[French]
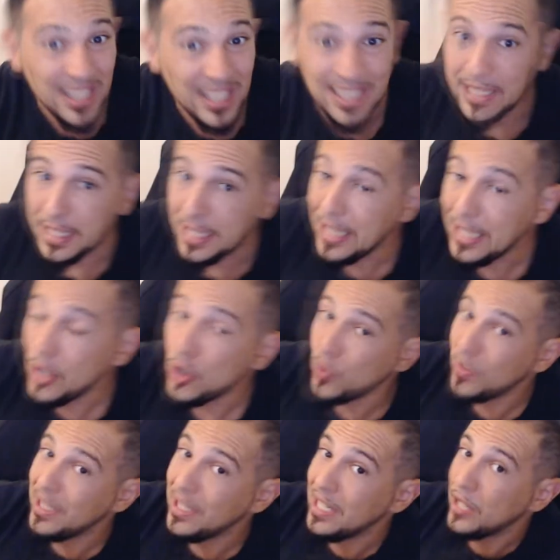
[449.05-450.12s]
cette année, je
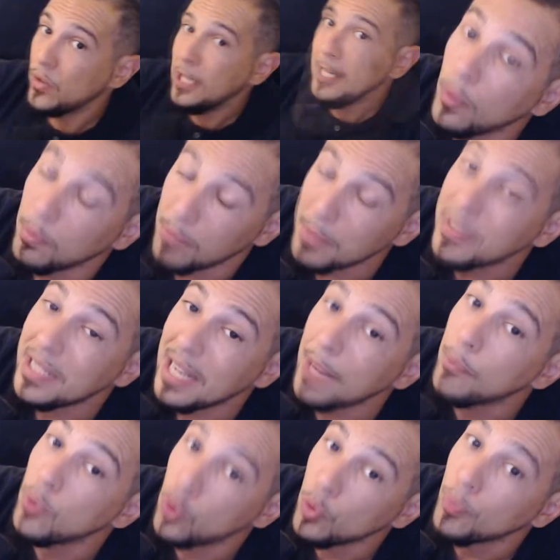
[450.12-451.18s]
suis désolé, même s'il a
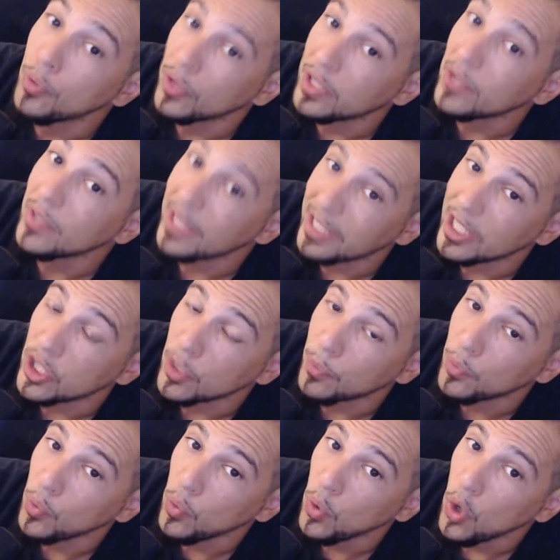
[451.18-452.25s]
beaucoup planté en Ligue des
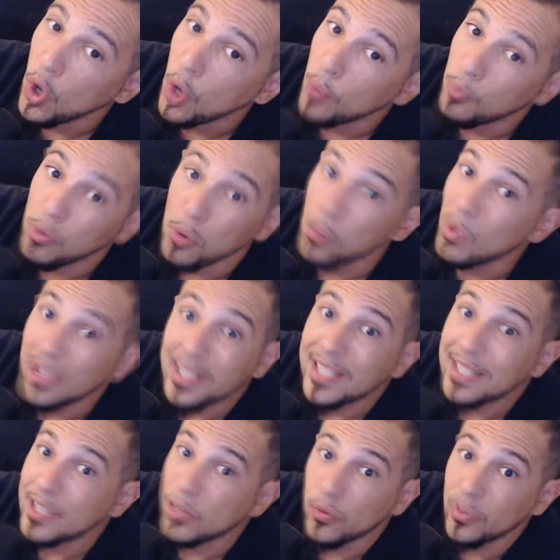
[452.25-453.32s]
Champions, pour moi, sa
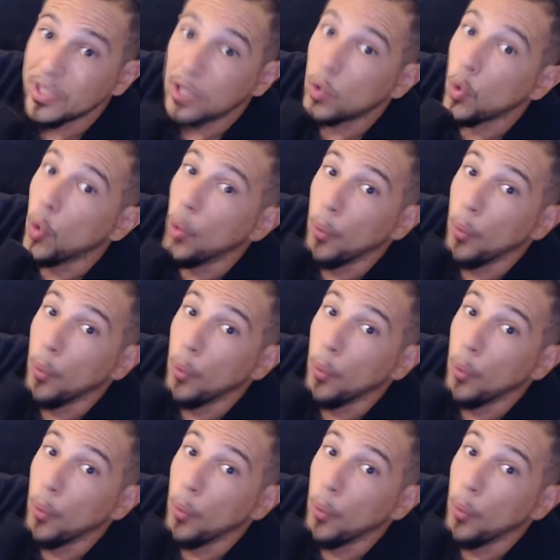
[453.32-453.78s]
saison, c'est trop